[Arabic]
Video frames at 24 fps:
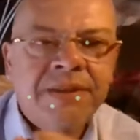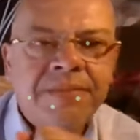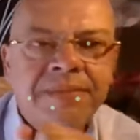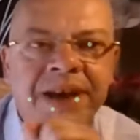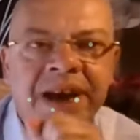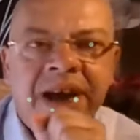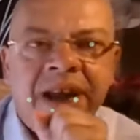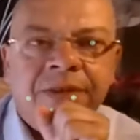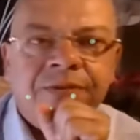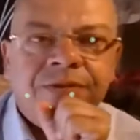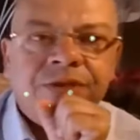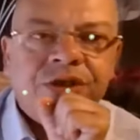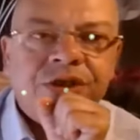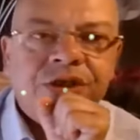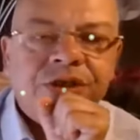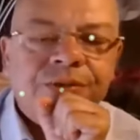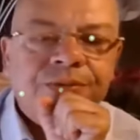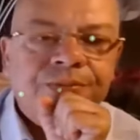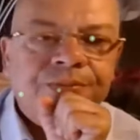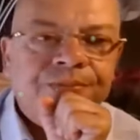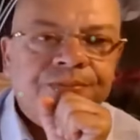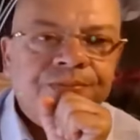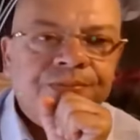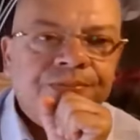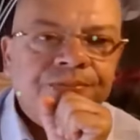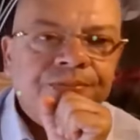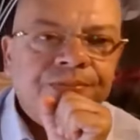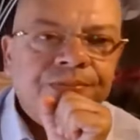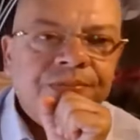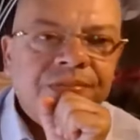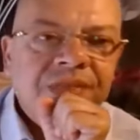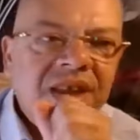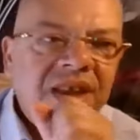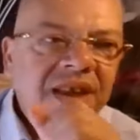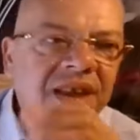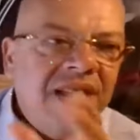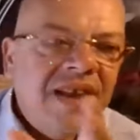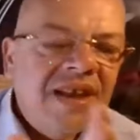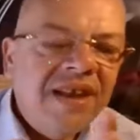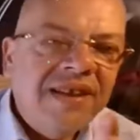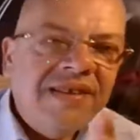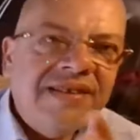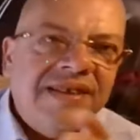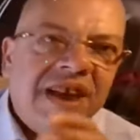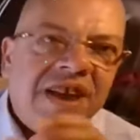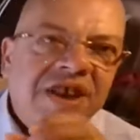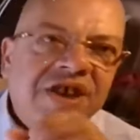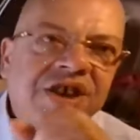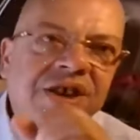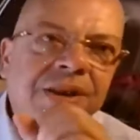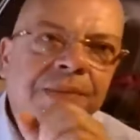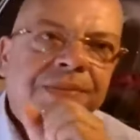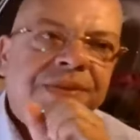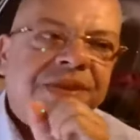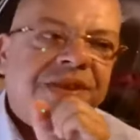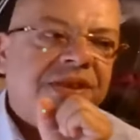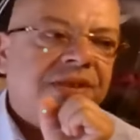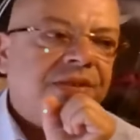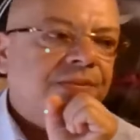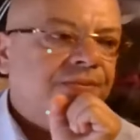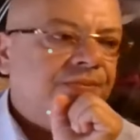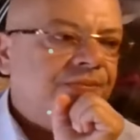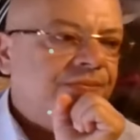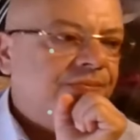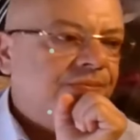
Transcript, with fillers: ما يعرفش تعجبت